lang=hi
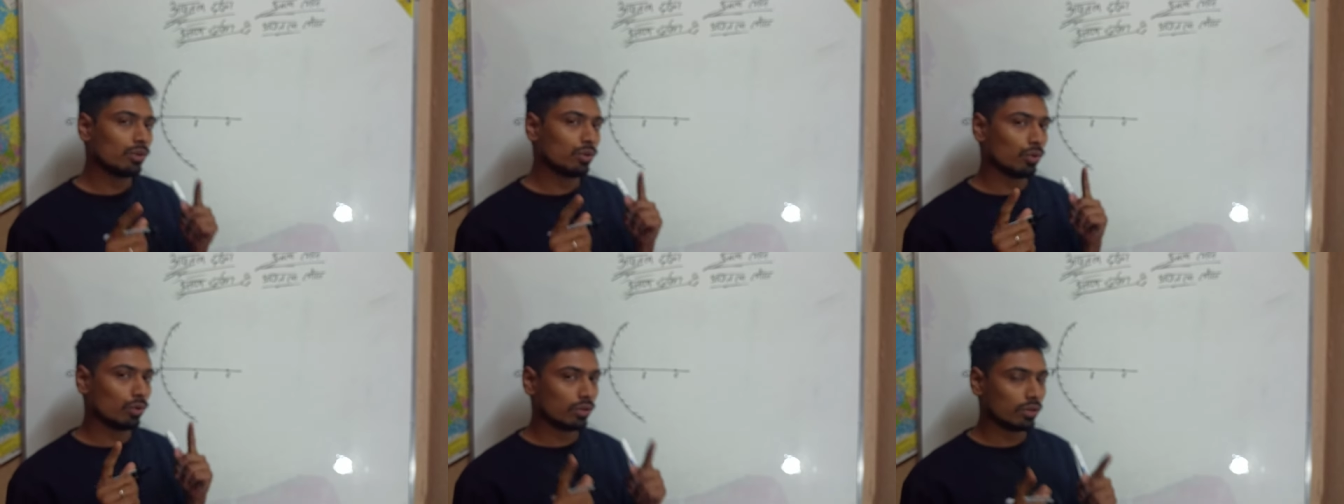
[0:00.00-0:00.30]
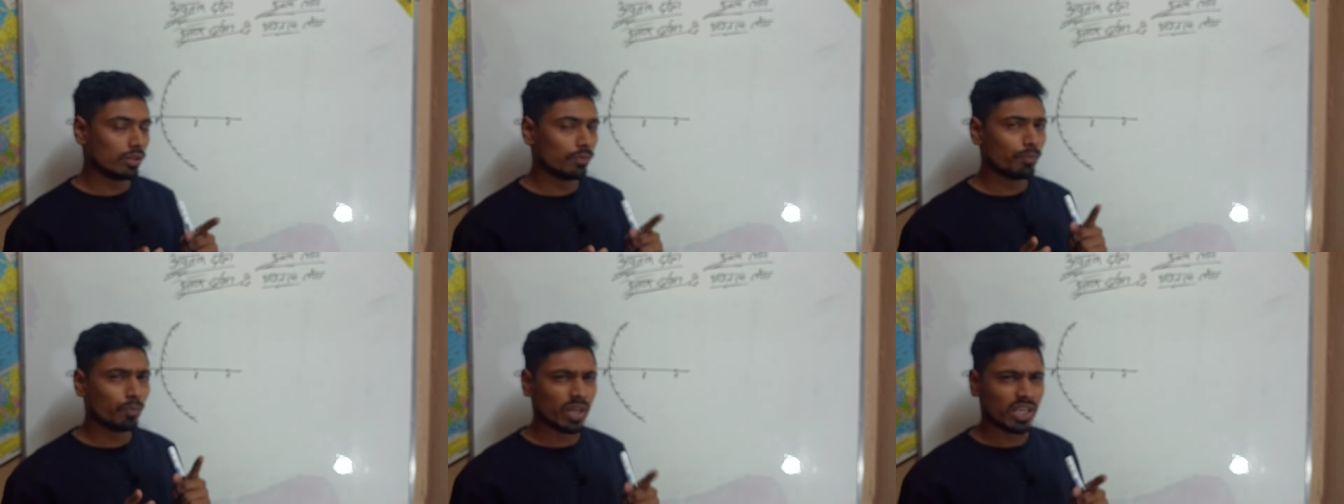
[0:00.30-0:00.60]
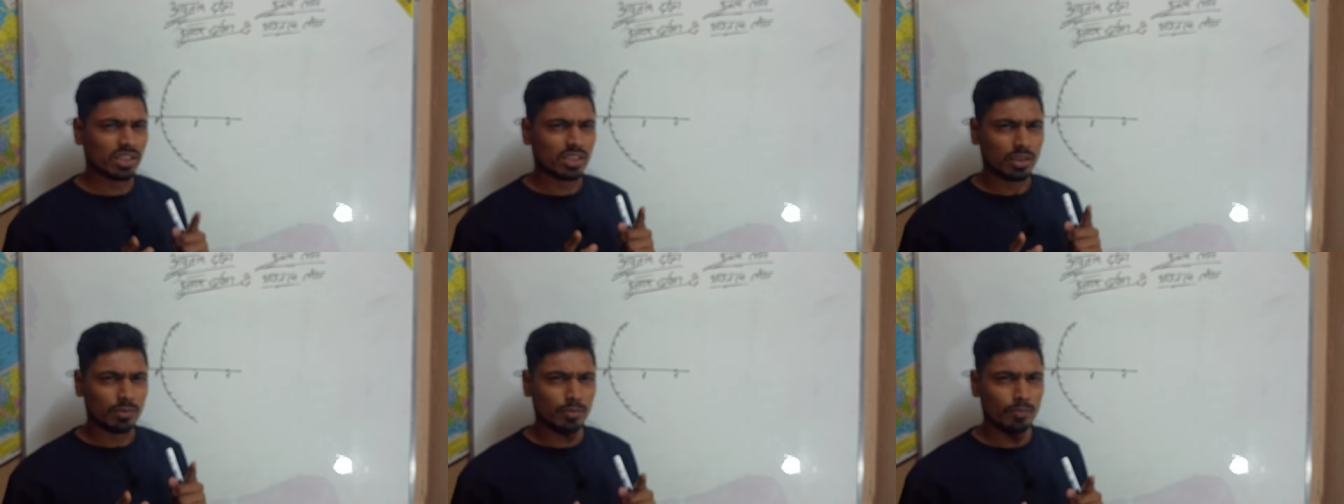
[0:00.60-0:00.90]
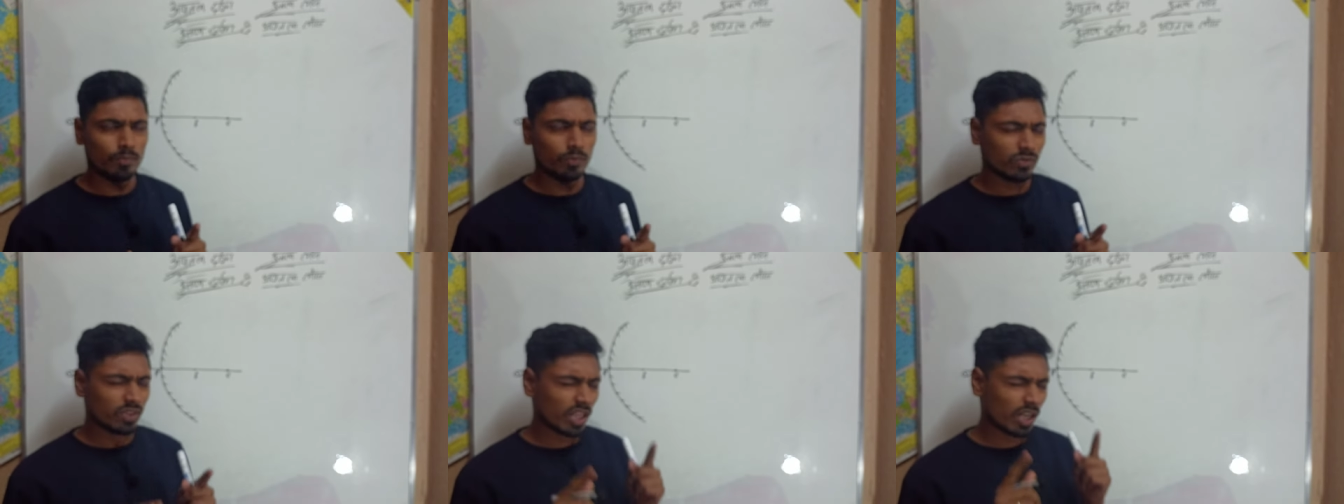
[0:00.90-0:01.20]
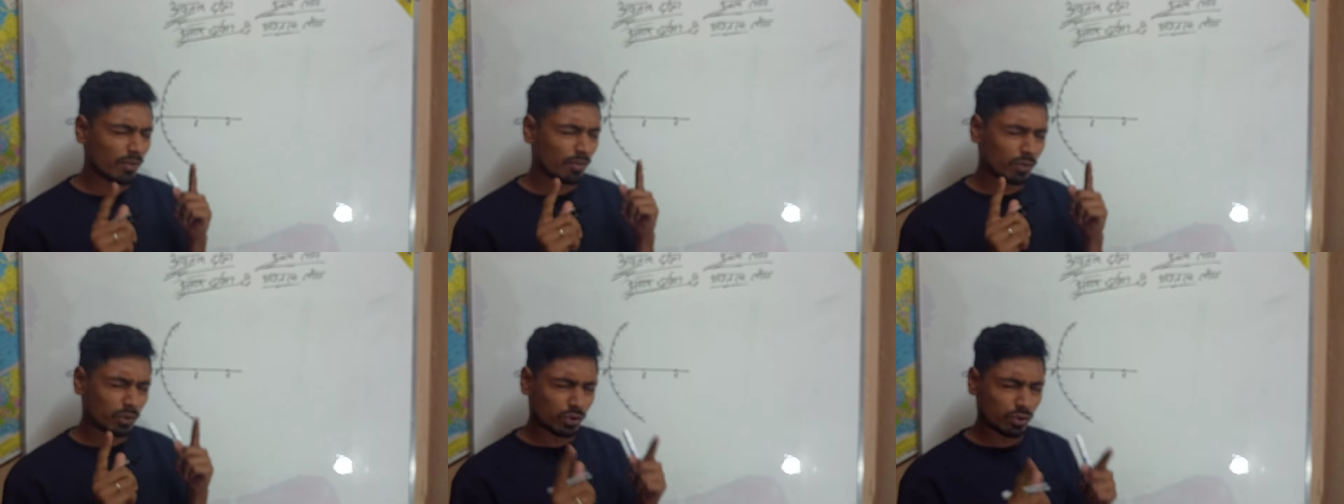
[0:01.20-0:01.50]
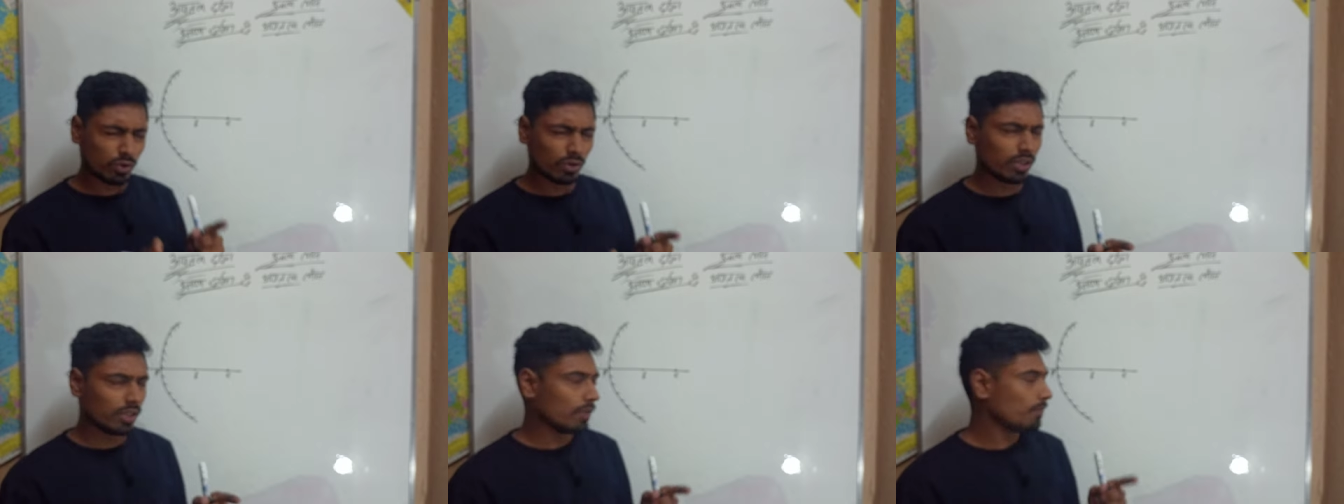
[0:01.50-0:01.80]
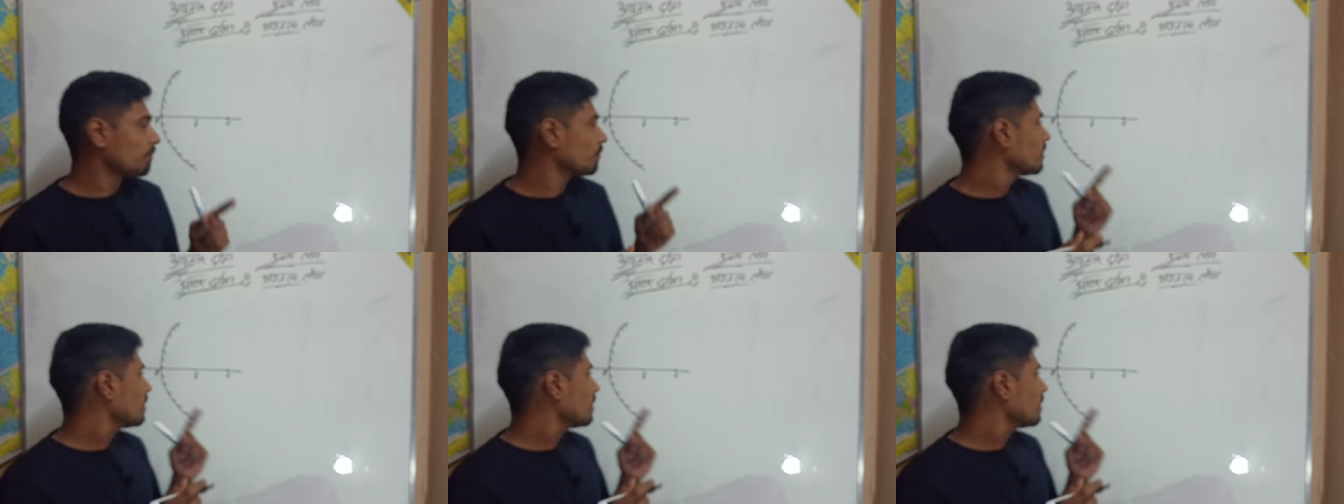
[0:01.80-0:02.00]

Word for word: तो प्रति सॉरी